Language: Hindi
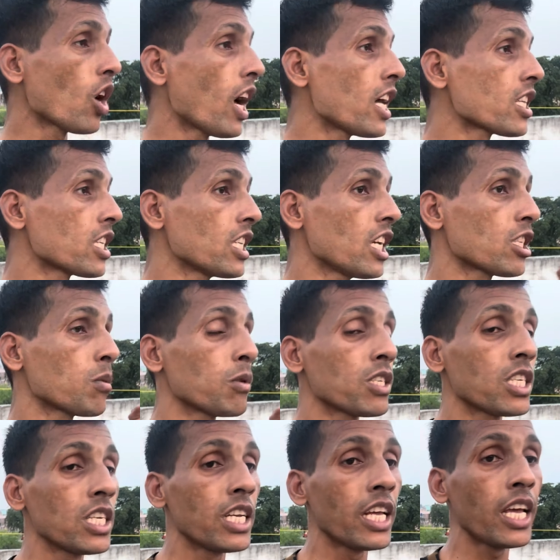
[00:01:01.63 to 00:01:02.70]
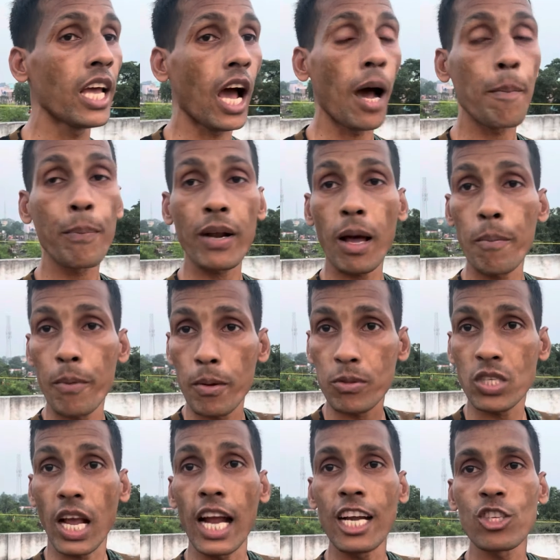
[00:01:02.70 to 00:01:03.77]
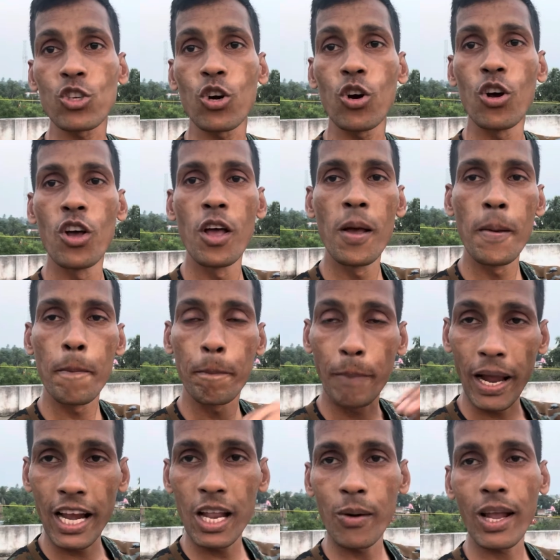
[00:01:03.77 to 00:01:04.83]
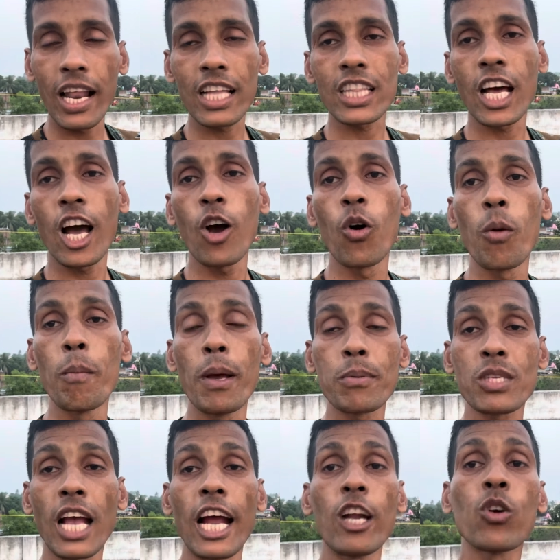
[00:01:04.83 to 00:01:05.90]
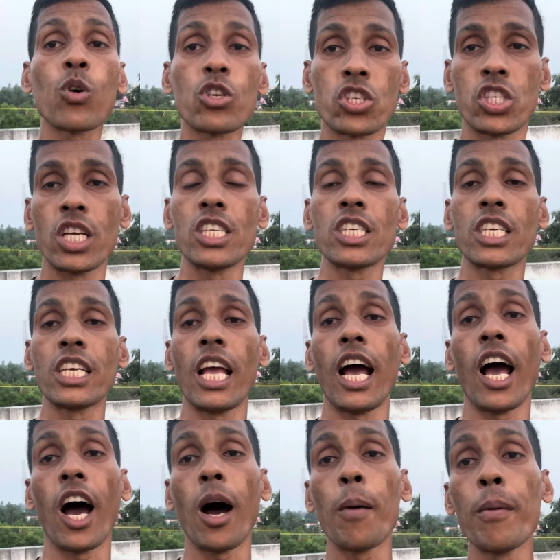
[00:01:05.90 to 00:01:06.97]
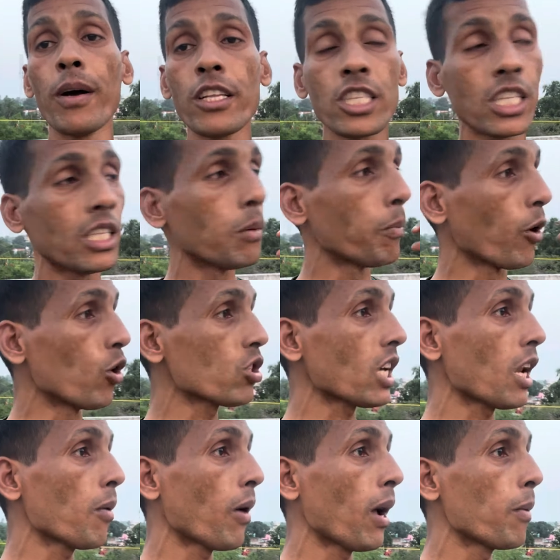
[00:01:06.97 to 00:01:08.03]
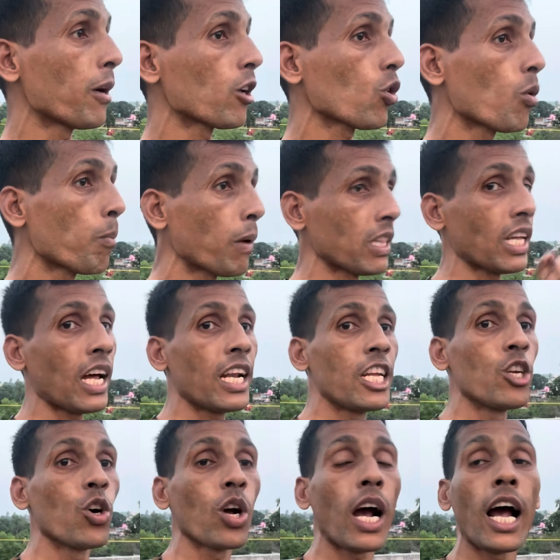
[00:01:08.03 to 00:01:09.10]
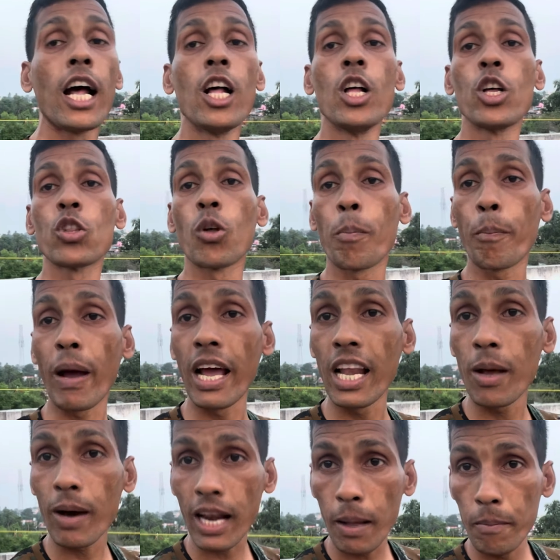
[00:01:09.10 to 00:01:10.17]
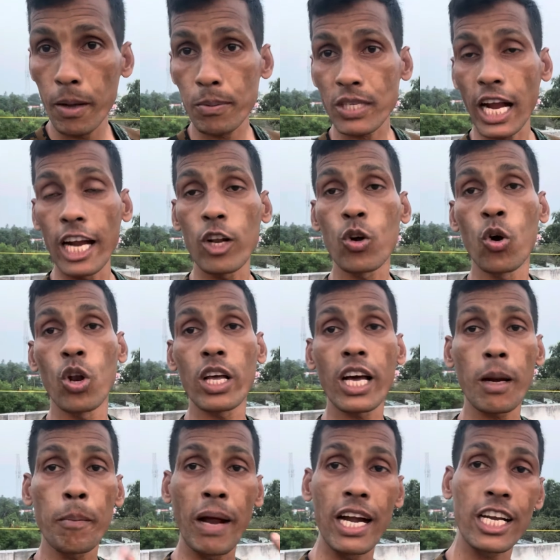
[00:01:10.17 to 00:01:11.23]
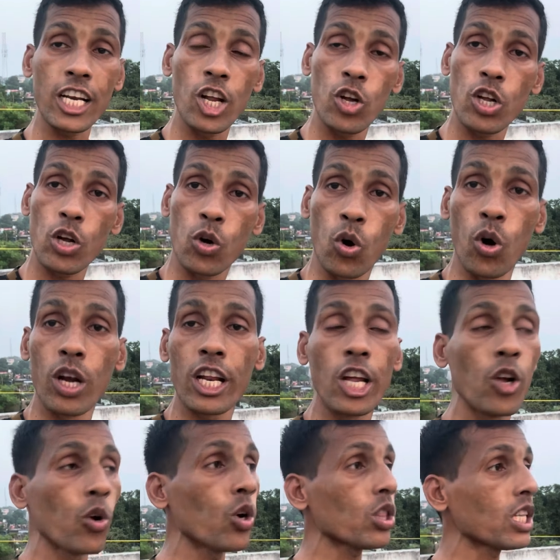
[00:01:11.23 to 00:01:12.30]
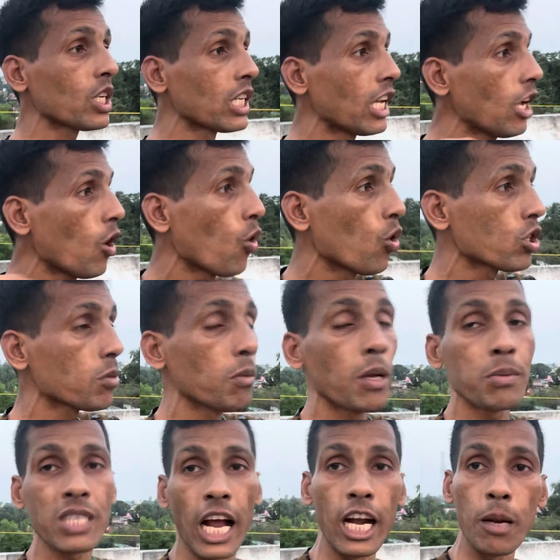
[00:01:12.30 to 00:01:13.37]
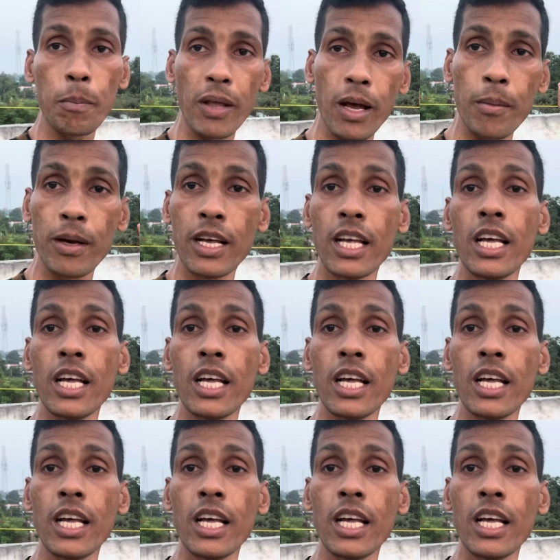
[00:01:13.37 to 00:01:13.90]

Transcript: है सीएसबीसी ने अपना वेबसाइट जो पहले वाला था वो वेबसाइट को चेंज किया अब बहुत सारे भाई बहन को पता नहीं होगा तो पहले वाला वेबसाइट खोल कर बैठ रहे होंगे खोल रहे होंगे तो ये उस वेबसाइट पे अब